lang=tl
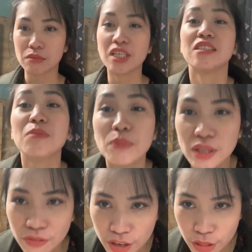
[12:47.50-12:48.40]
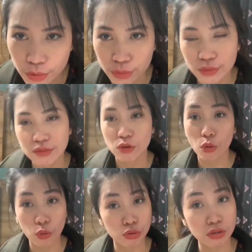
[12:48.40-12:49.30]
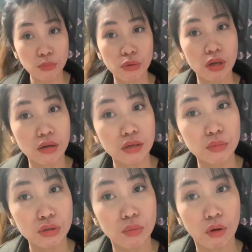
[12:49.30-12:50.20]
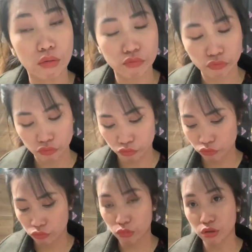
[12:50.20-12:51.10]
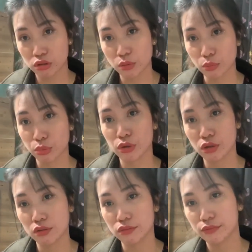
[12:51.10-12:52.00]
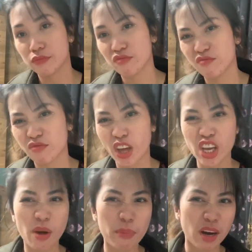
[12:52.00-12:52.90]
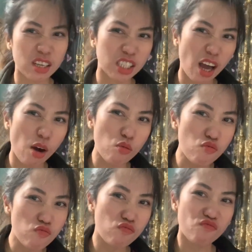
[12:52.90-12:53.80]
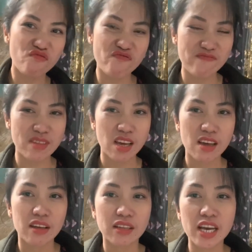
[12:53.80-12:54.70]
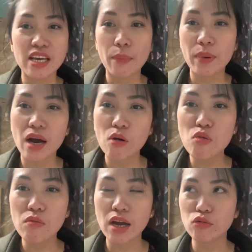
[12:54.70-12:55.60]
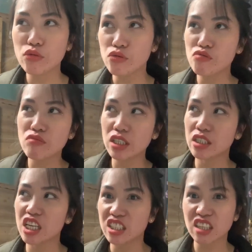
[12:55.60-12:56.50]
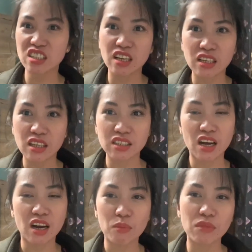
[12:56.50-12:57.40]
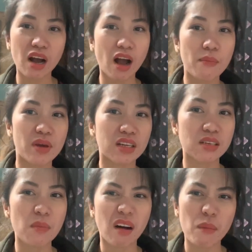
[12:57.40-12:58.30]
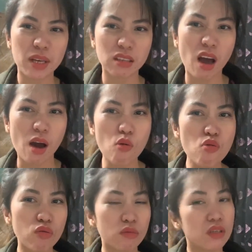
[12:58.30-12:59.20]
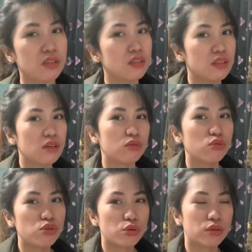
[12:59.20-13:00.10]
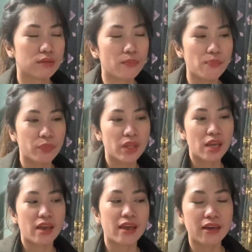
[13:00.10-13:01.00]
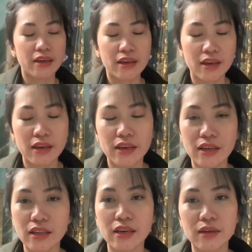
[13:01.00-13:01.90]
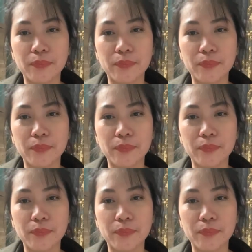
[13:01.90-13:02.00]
very simple video. Oh, simple lang naman, di ba? Very simple. Nahiya pa kasi ako nahiya pa akong ano, yung magsalita-salita sa harap ng camera sa maraming tao. So, yun. And,